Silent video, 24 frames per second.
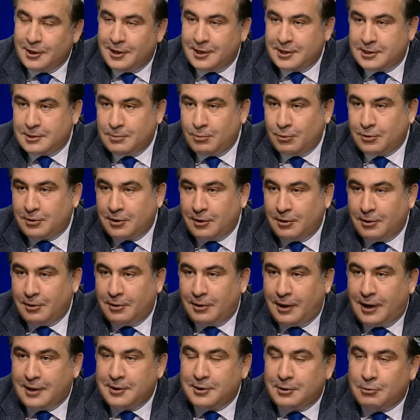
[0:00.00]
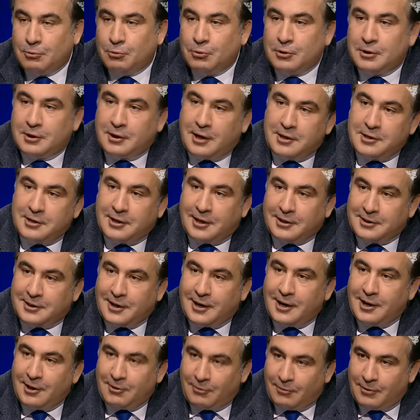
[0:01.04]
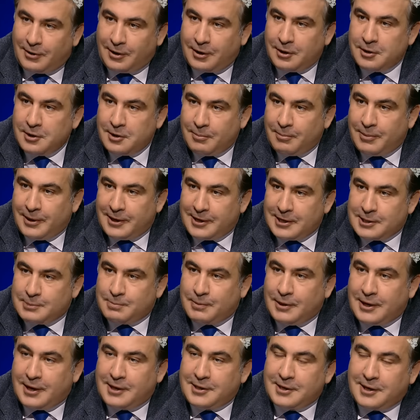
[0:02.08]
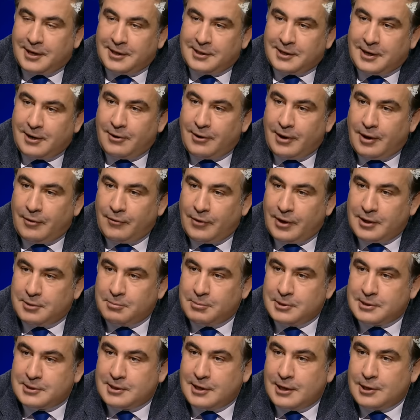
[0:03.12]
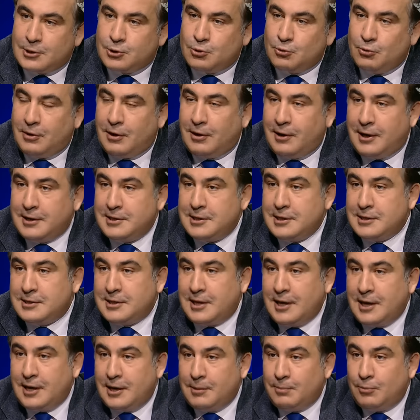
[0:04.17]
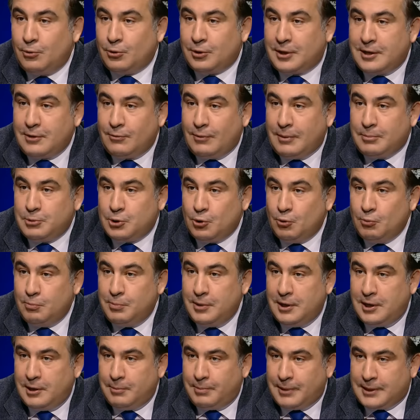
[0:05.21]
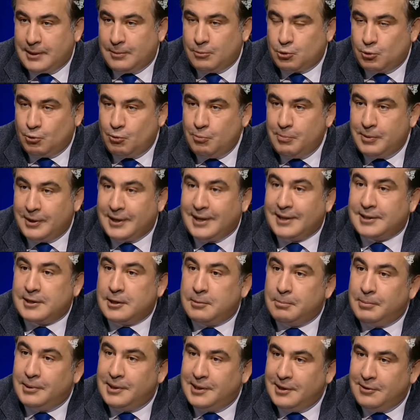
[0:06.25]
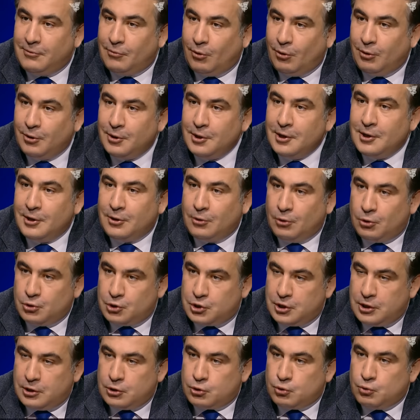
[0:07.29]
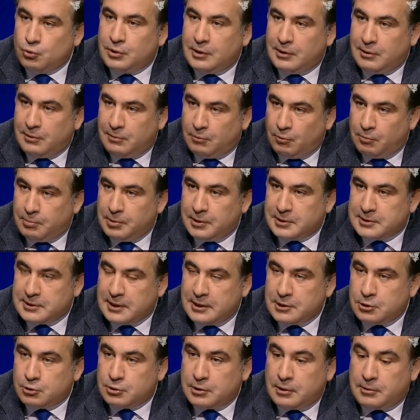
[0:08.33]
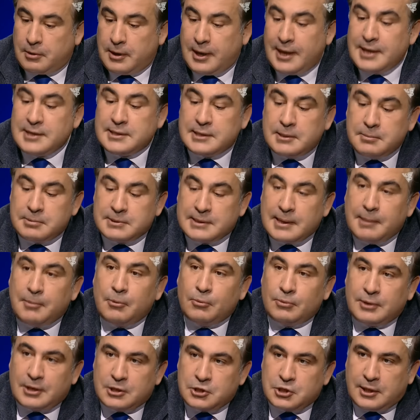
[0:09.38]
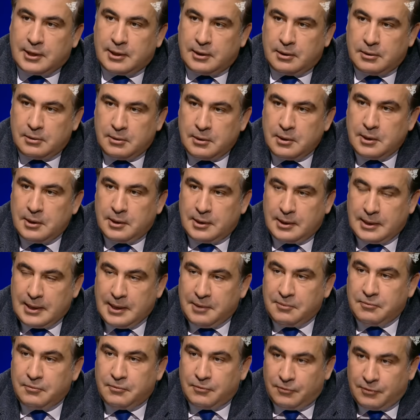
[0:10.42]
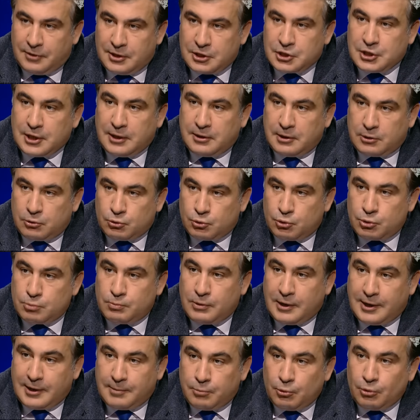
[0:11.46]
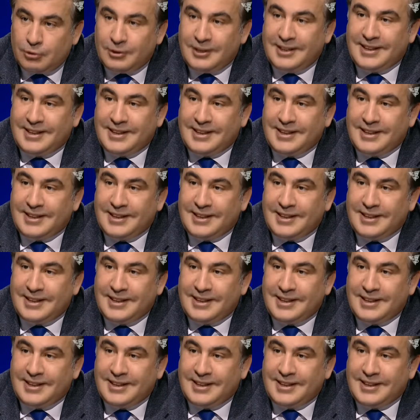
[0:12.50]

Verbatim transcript: если будет, э, они, они контролировали Парисполь, они контролировали авиадминистрацию, а Одесский аэропорт они вообще убили, потому что губернатор был его, он через суд суды убил строительство. Если бы с самого начала я решал эту судьбу аэропорта,